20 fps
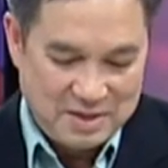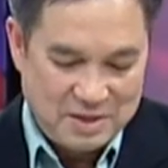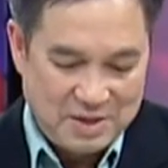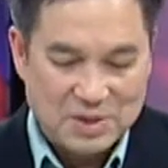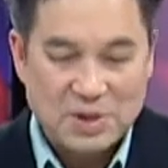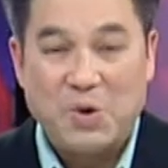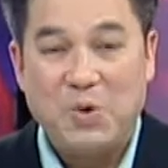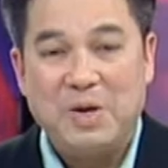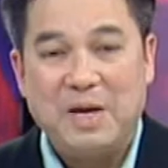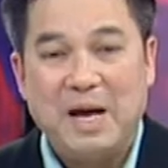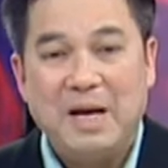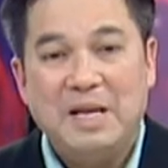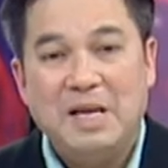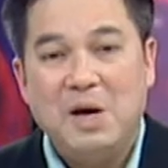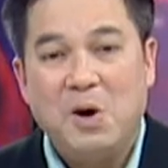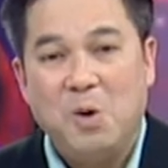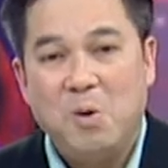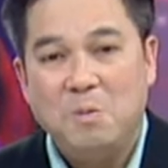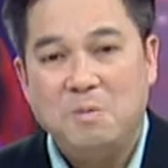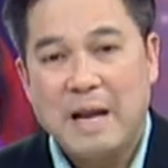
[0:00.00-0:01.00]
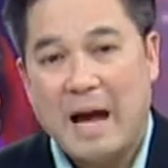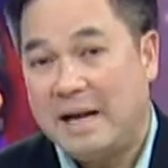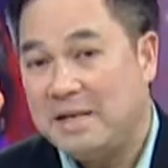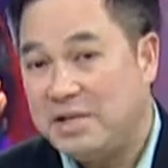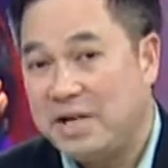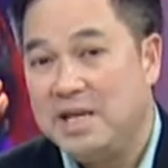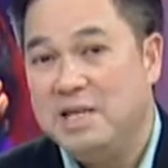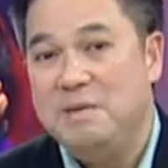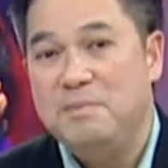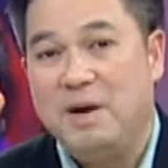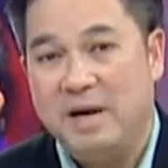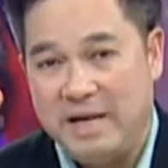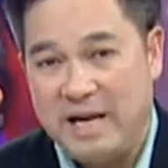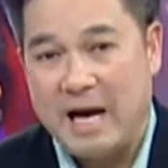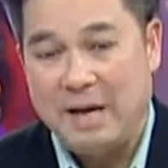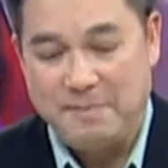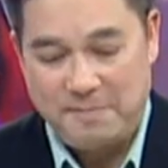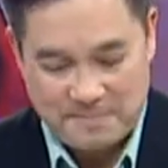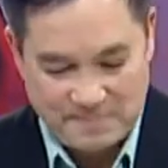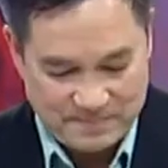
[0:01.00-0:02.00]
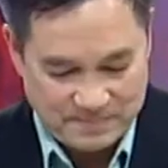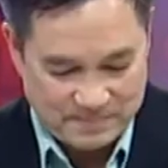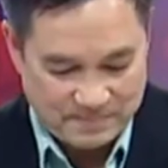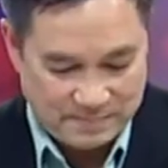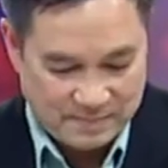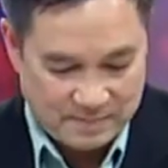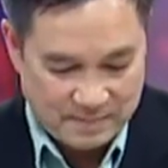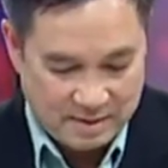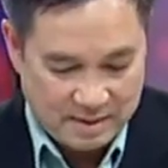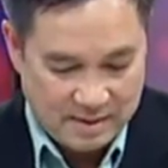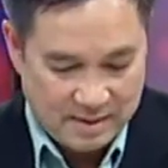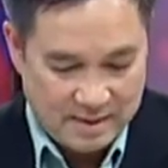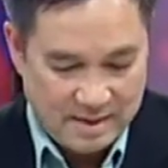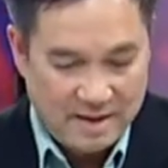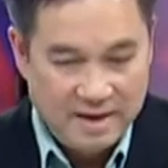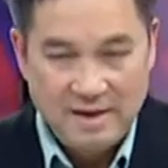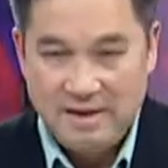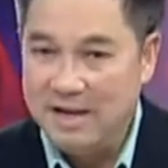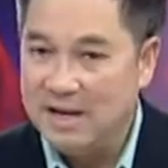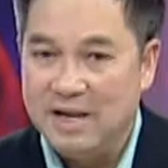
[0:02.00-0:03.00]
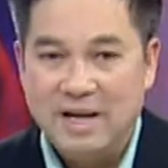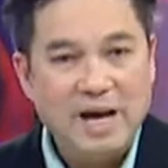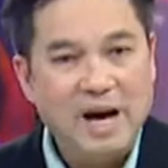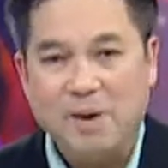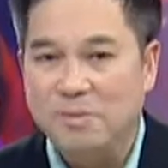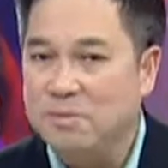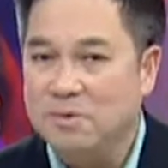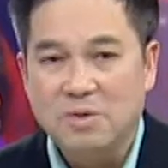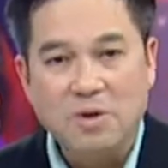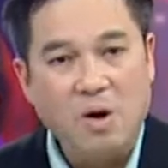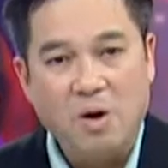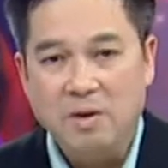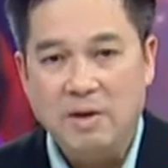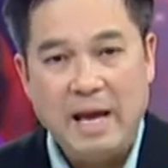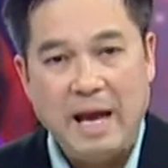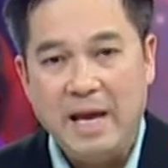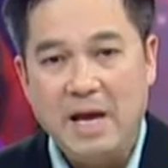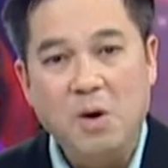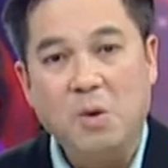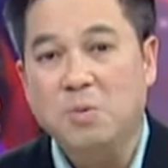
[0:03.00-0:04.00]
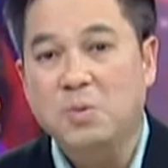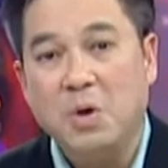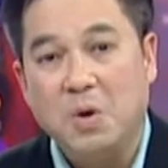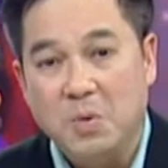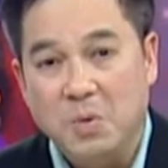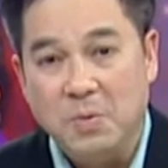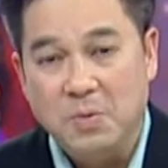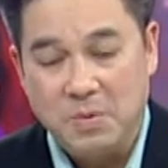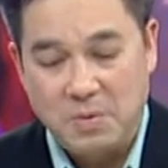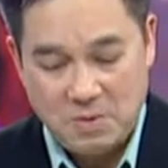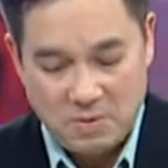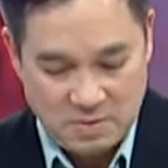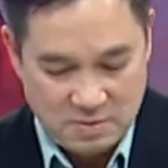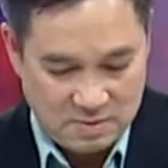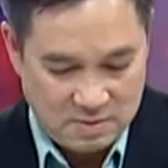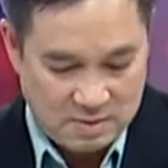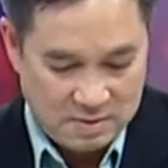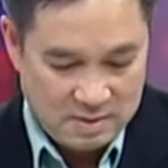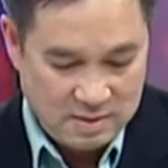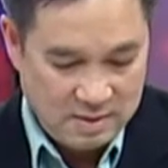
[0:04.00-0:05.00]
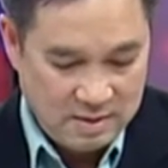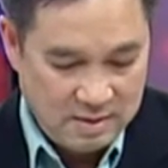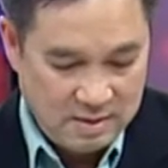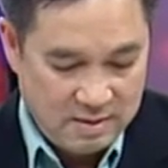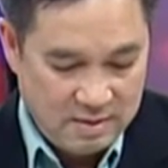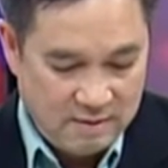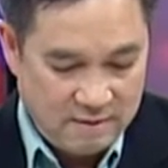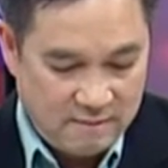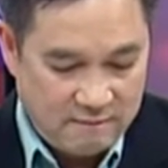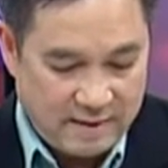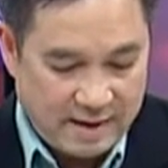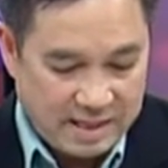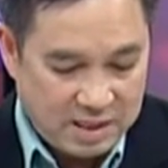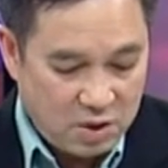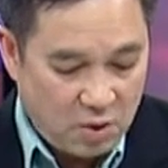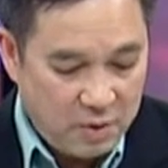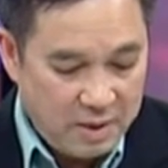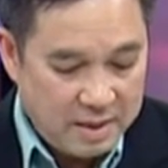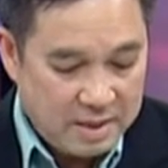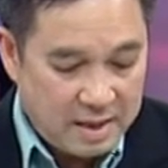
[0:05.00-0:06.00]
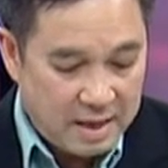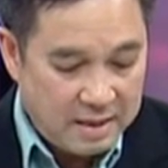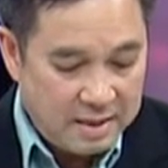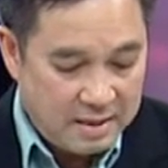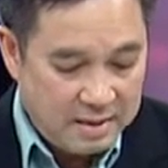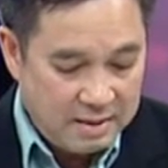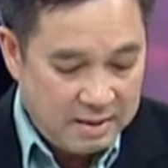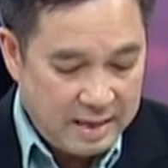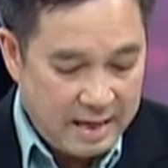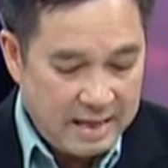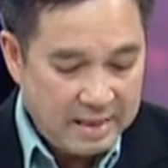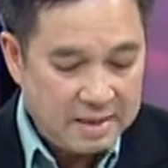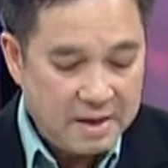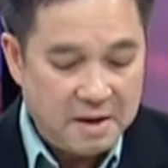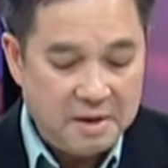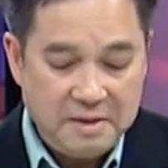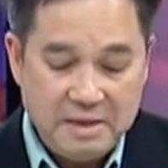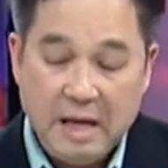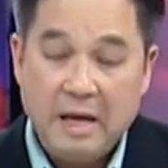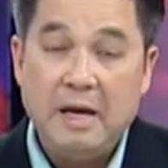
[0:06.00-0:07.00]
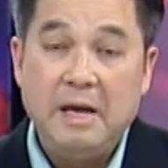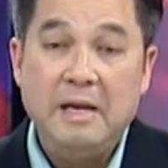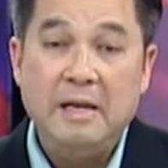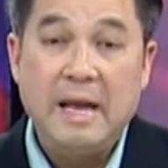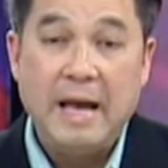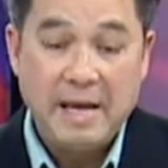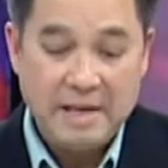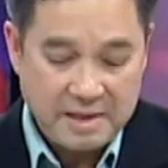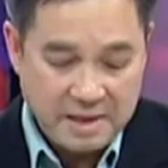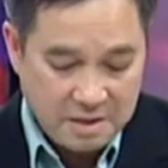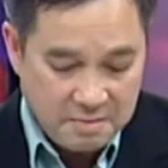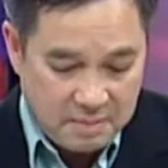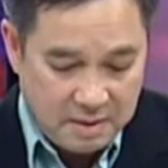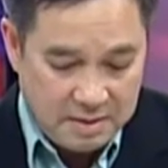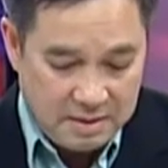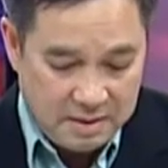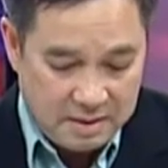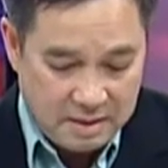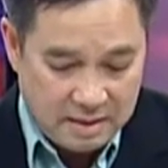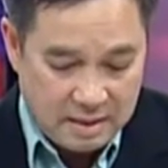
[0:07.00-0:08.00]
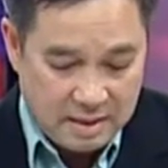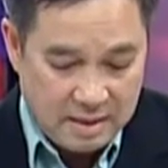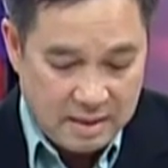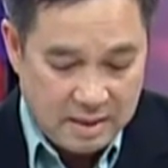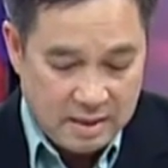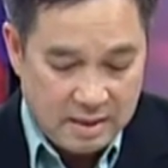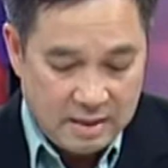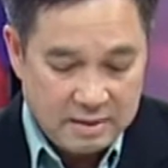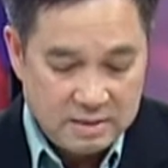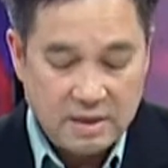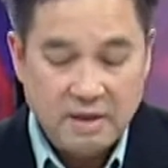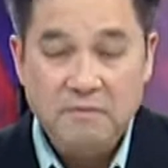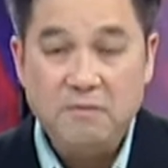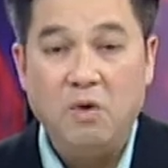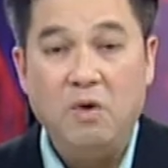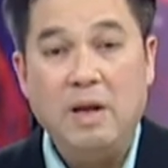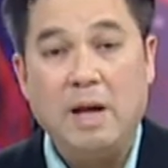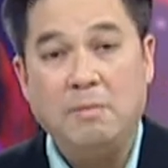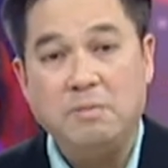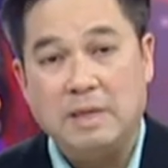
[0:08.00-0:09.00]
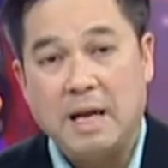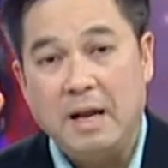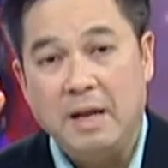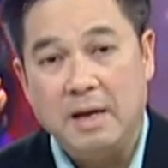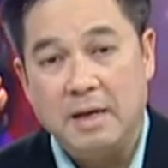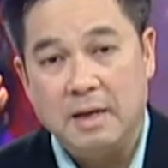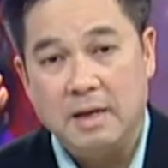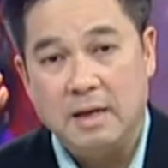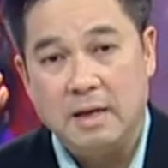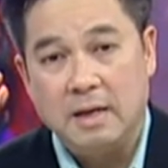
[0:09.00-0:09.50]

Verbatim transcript: Tôi kết hôn đã trên 10 năm, nhưng không có giấy hôn thú. Vậy tôi cần giấy tờ gì để chứng minh? Xin vui lòng trả lời.